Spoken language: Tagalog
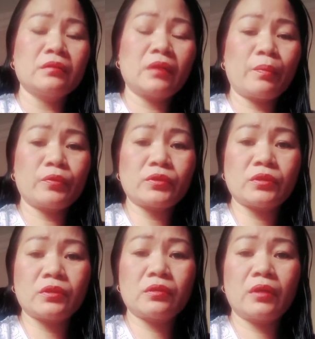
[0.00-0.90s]

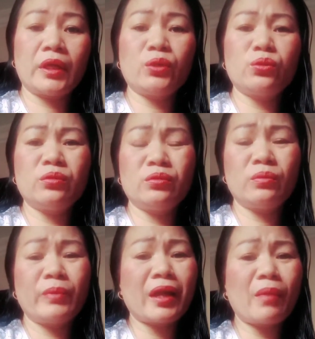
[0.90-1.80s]
tapos ngayon,
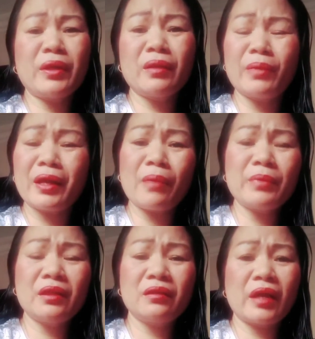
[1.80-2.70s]
marami
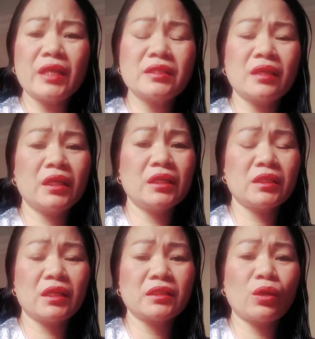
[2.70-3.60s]
marami guys na hindi
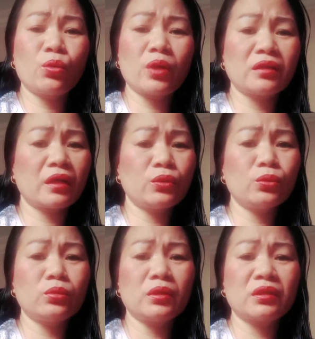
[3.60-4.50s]
sinasahuran
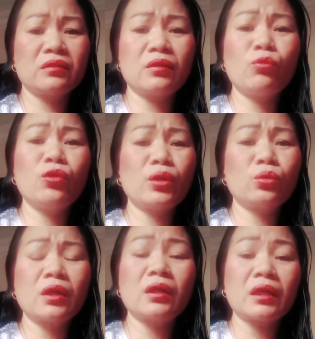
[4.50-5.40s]
ngayon nang, nang mula
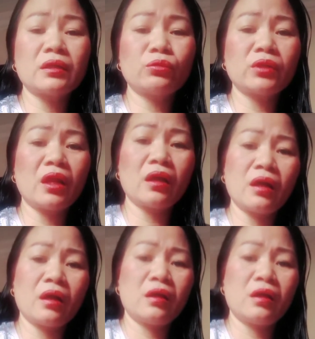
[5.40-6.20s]
nung nag-lockdown talaga.